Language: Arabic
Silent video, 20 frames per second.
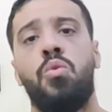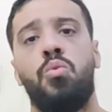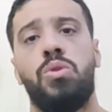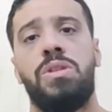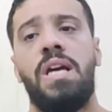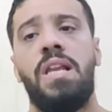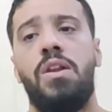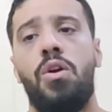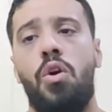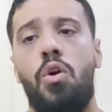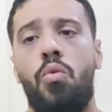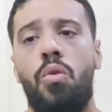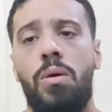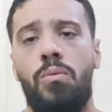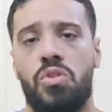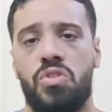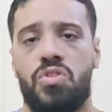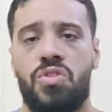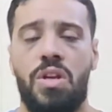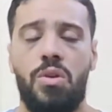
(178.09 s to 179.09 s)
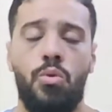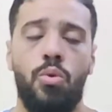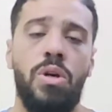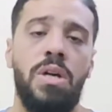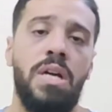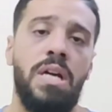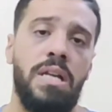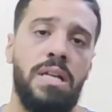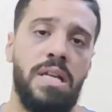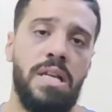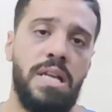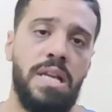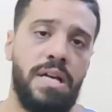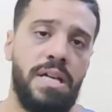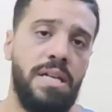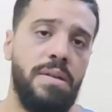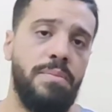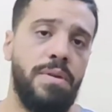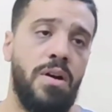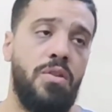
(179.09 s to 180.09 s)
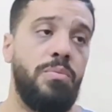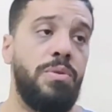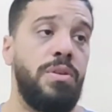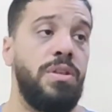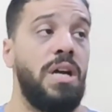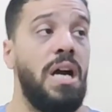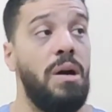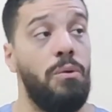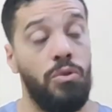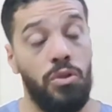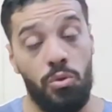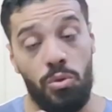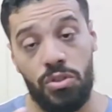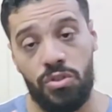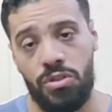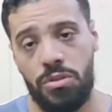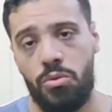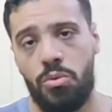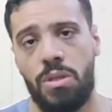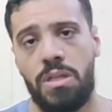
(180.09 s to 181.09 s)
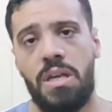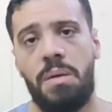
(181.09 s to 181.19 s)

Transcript: وده اللي هو موصله للعيبه وبيحاول يوصله